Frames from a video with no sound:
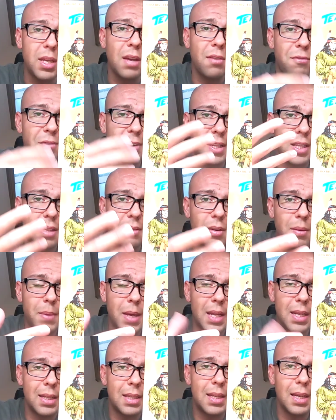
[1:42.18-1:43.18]

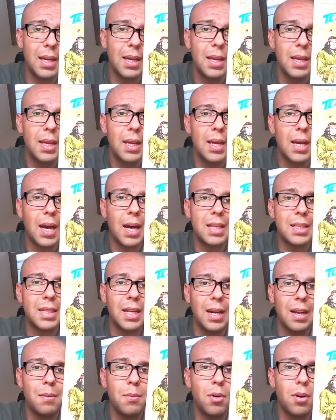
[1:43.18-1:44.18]
effettivamente
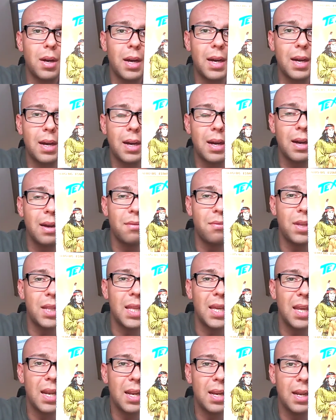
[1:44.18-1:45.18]
andremo a
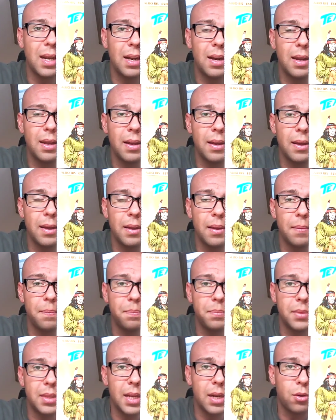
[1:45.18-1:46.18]
vedere nel,
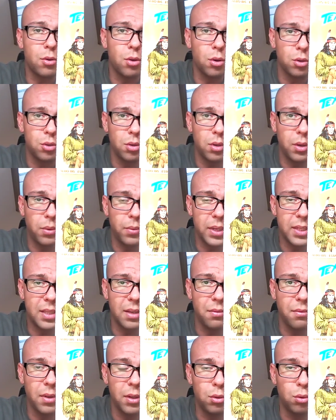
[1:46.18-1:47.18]
nel corso di questa
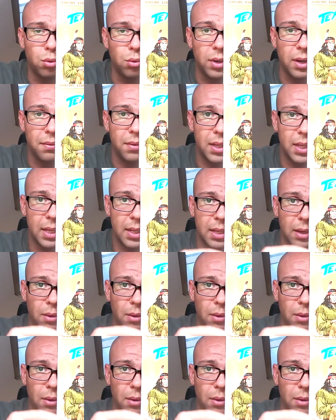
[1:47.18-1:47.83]
avventura. Vedete